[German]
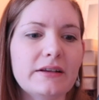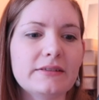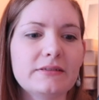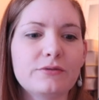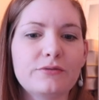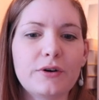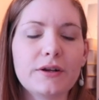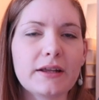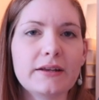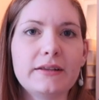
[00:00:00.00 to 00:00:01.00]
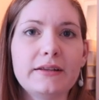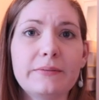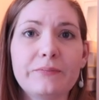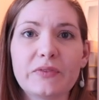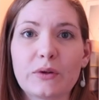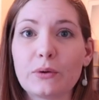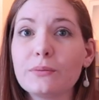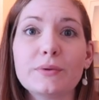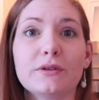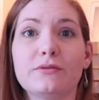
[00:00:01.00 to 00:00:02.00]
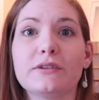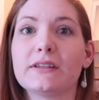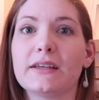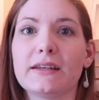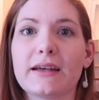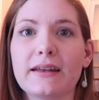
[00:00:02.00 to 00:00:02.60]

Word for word: weil es sofort an die Grundbedürfnisse geht,